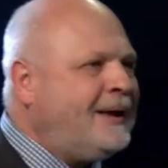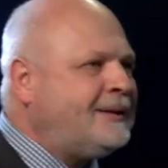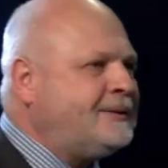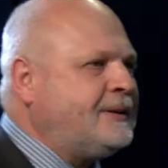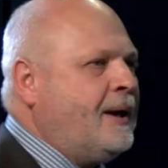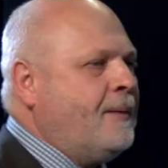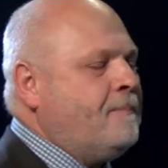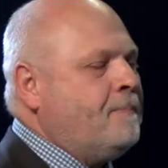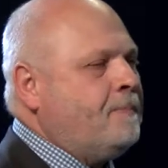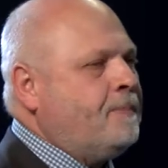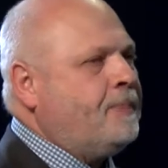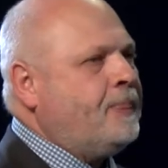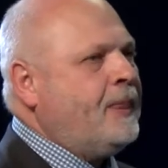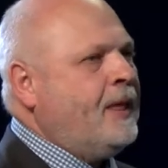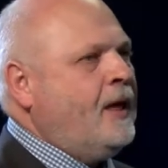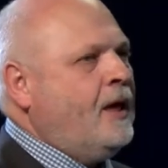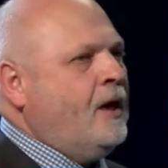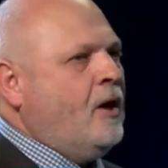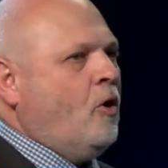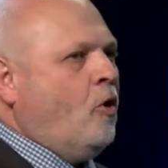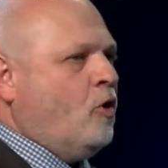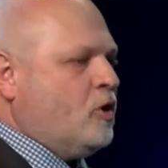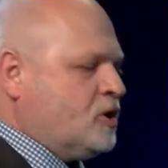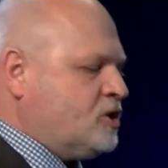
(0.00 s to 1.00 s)
этом –
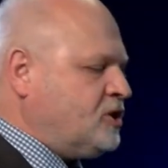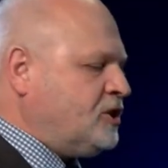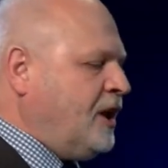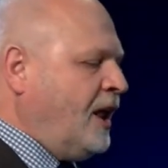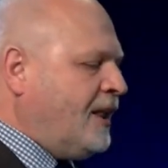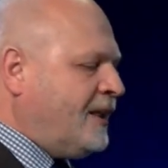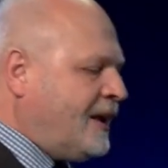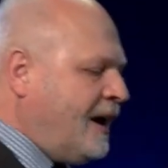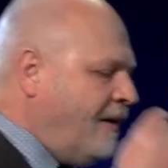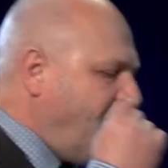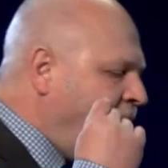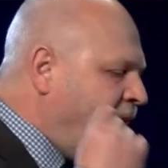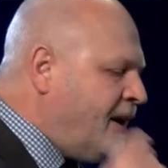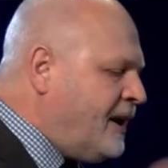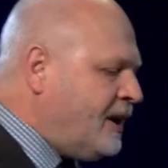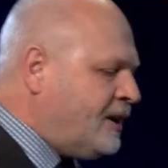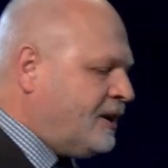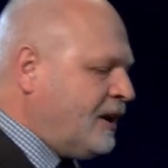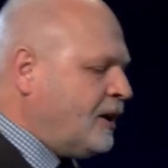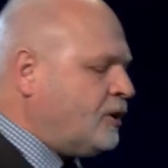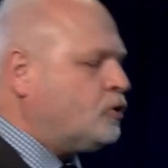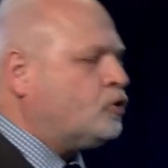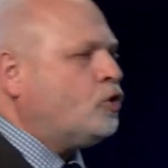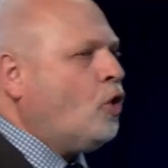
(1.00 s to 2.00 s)
он стал
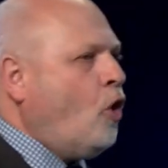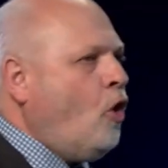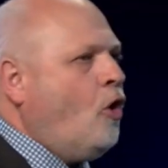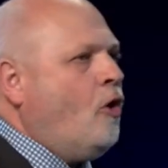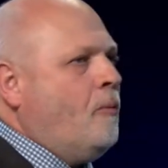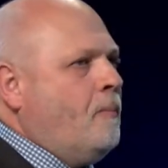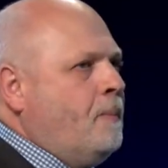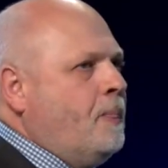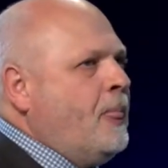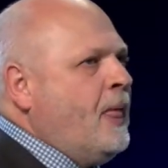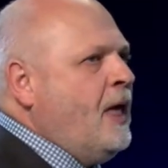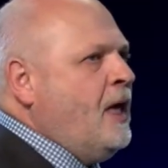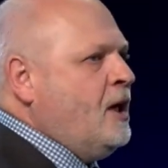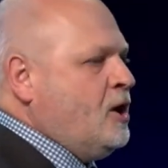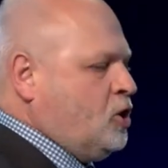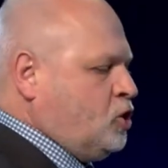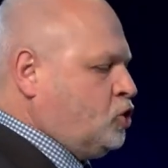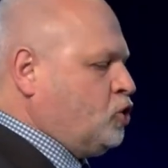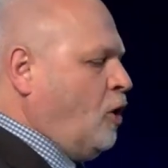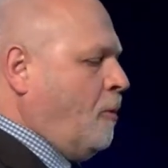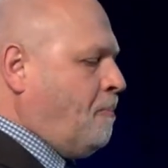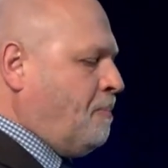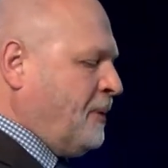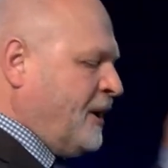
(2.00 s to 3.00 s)
говорить о том, что